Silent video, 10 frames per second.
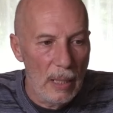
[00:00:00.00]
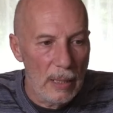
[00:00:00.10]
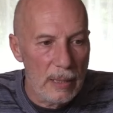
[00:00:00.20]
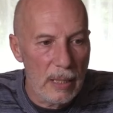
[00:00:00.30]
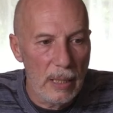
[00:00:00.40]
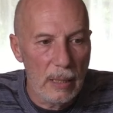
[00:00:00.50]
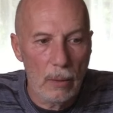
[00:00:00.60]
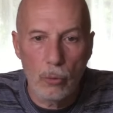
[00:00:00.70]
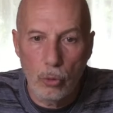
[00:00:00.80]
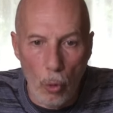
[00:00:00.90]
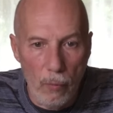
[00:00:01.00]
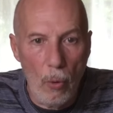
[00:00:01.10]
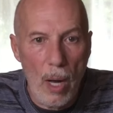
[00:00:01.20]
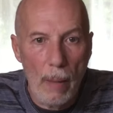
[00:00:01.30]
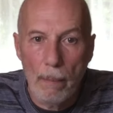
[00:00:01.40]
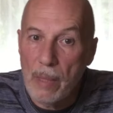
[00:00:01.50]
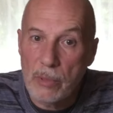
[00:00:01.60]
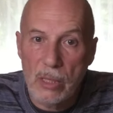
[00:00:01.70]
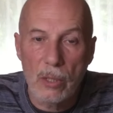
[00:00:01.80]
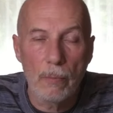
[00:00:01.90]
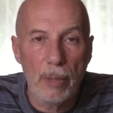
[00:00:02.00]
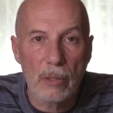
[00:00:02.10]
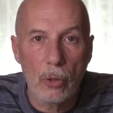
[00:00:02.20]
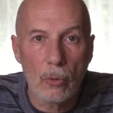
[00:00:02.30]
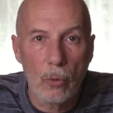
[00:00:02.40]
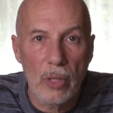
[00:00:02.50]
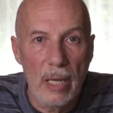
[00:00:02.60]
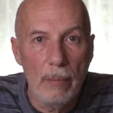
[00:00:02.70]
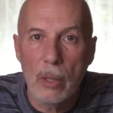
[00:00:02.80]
c'est devoir, même si c'est une personne qu'on aime,